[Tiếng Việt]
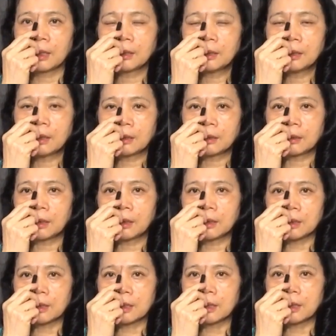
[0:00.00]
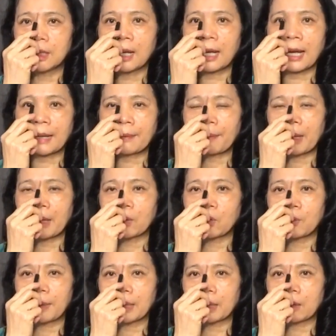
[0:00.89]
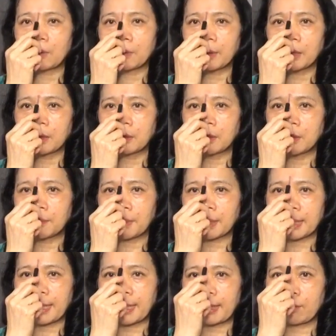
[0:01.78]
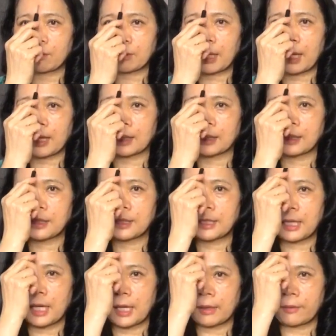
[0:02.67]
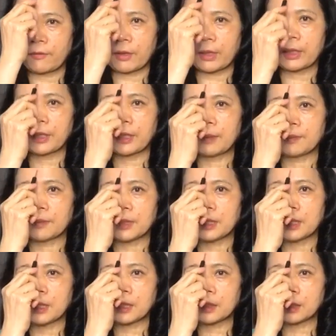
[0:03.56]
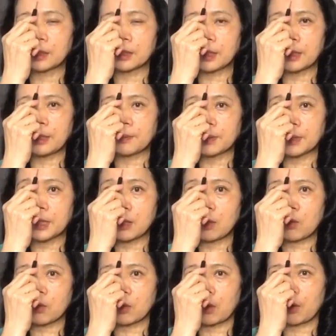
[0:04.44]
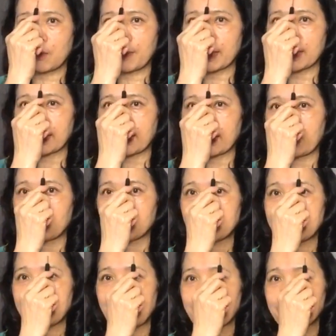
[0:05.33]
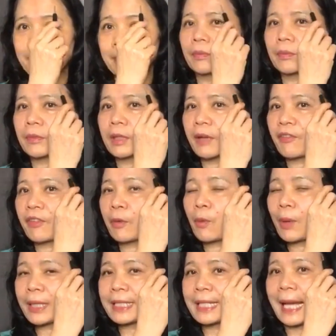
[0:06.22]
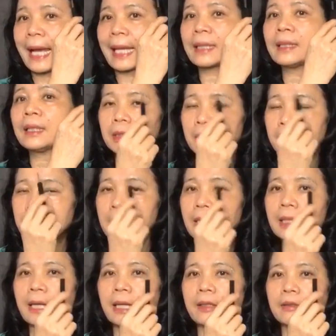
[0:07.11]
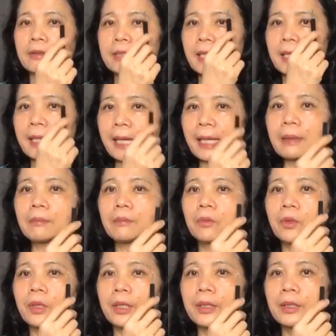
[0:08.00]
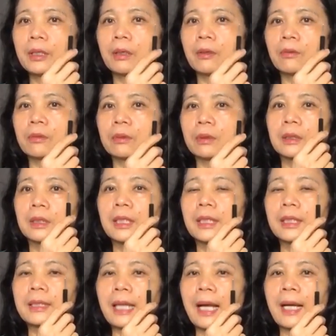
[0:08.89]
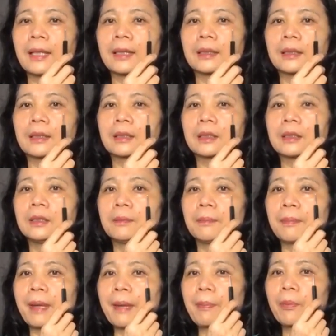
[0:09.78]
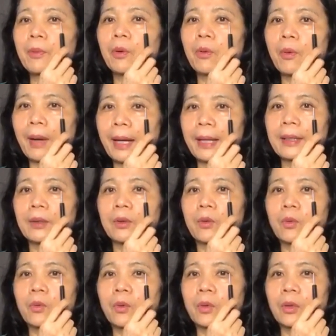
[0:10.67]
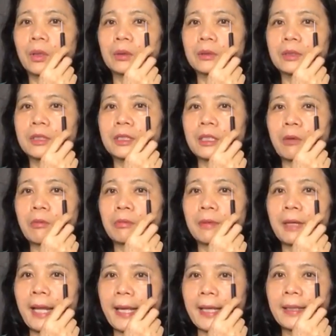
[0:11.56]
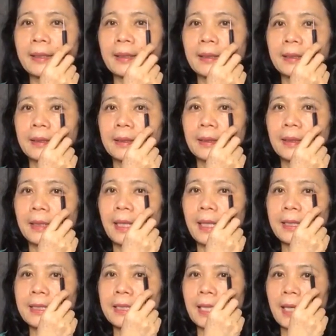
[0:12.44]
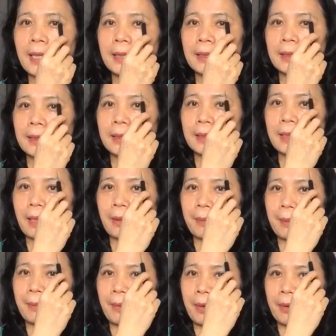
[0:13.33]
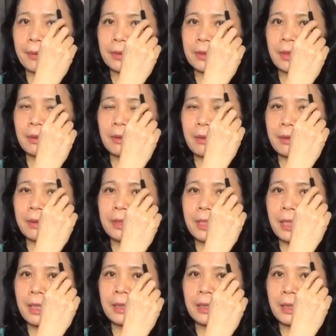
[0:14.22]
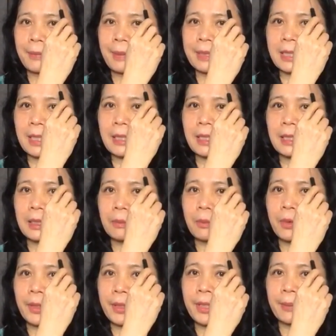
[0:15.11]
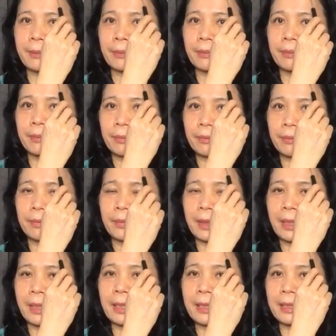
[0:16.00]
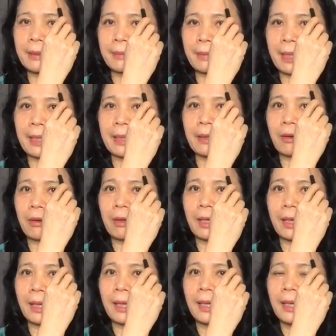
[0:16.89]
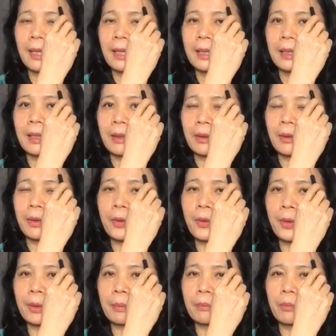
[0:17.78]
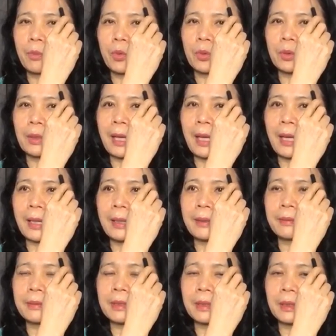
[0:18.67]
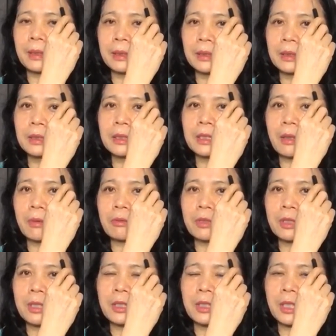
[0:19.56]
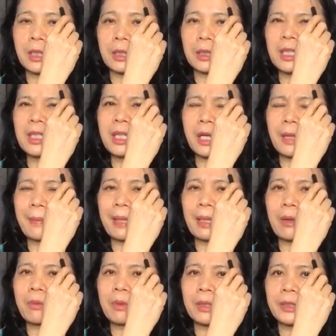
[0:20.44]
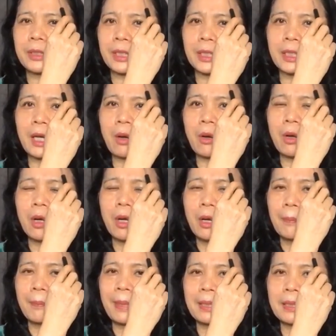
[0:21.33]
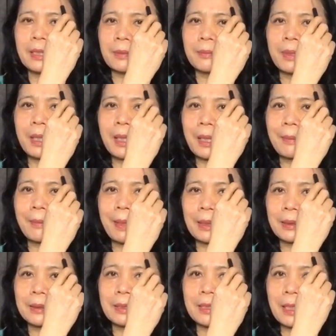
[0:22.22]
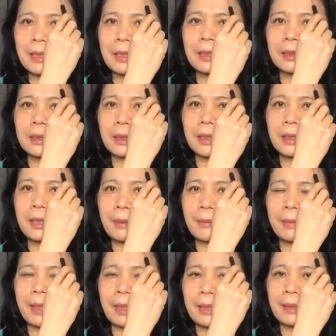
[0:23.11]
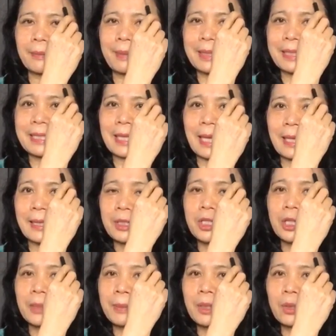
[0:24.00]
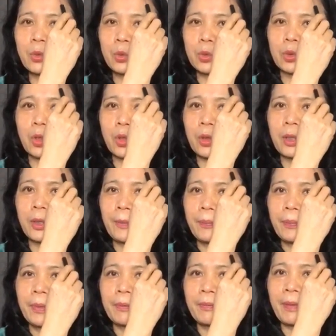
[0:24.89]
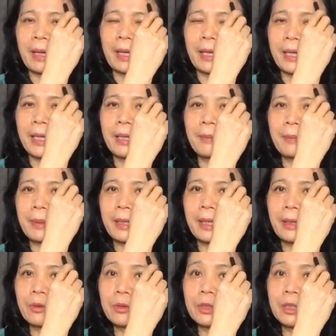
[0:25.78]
đường ở giữa hai mày của bạn, có cái ấn đường bạn kéo thẳng lên trên, và cái điểm giữa, từ cái điểm giữa của nó bạn kéo sang ra phía ngoài trán. Cái đường này nó sẽ cắt một cái đường đi thẳng từ mép ngoài của tròng đen lên trên, đi thẳng mép ngoài lên trên, thì bạn xác định được một cái điểm, là cái điểm này gọi là cái huyệt 124 trong diện chẩn. Tất nhiên là bạn không cần nhớ đâu, bạn chỉ biết là bạn xác định được cái điểm này để bạn day chữa mất ngủ thôi. Và khi mà nếu